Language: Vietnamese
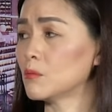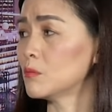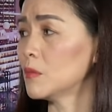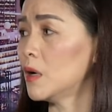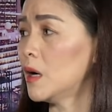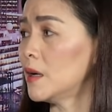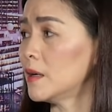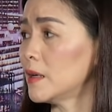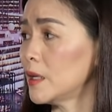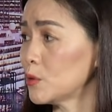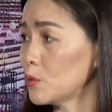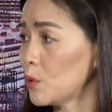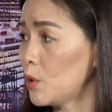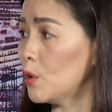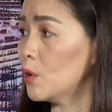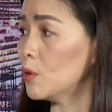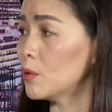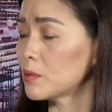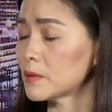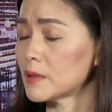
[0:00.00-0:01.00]
à, lãnh
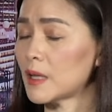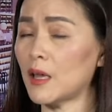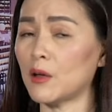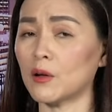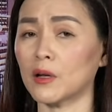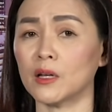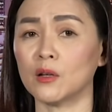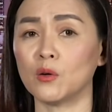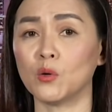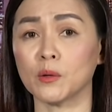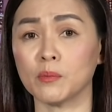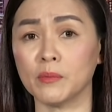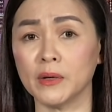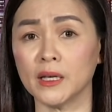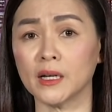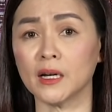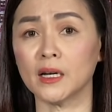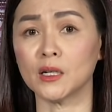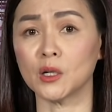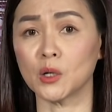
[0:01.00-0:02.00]
thổ theo cái luật
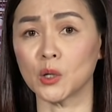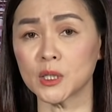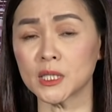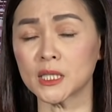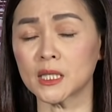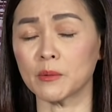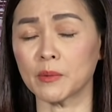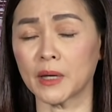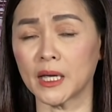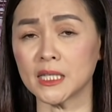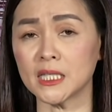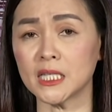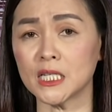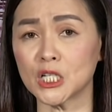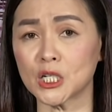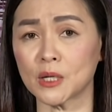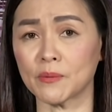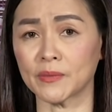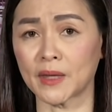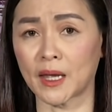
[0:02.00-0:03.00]
biển UNLOS năm
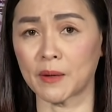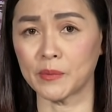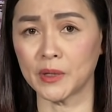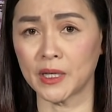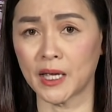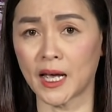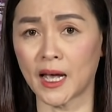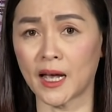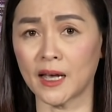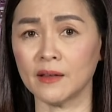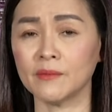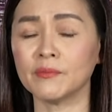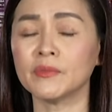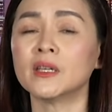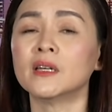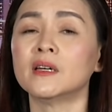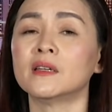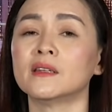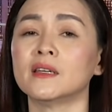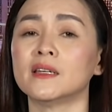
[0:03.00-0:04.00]
1982
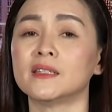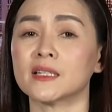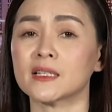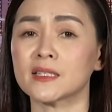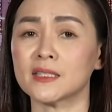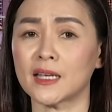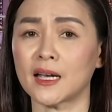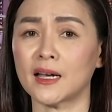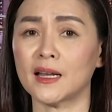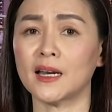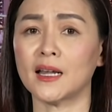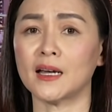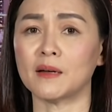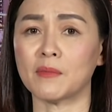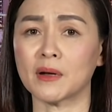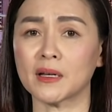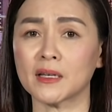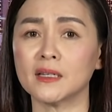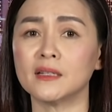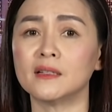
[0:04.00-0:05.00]
thì chắc chắn là
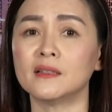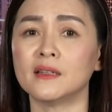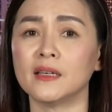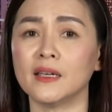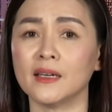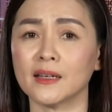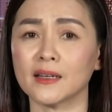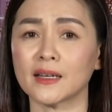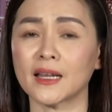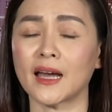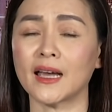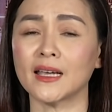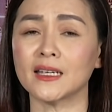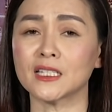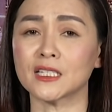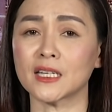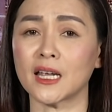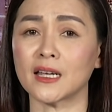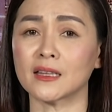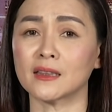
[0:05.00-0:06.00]
Bắc Kinh hiện nay
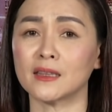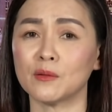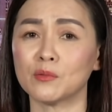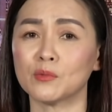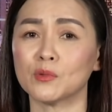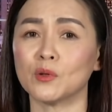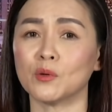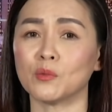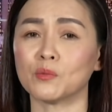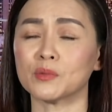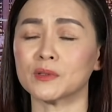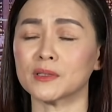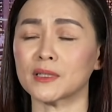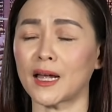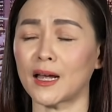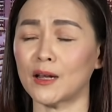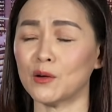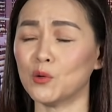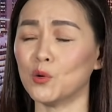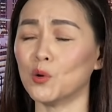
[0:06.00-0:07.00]
sẽ tiếp tục
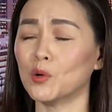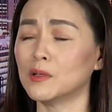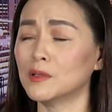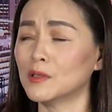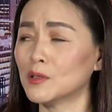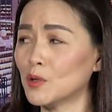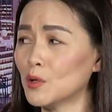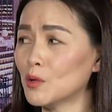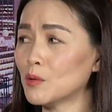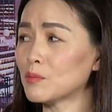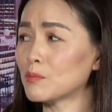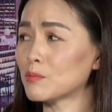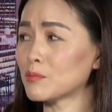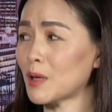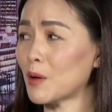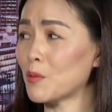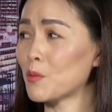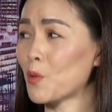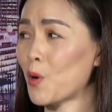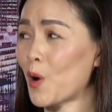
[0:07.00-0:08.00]
trả đũa nước Úc
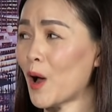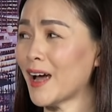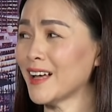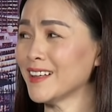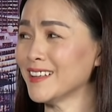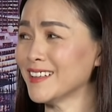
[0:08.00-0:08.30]
thông qua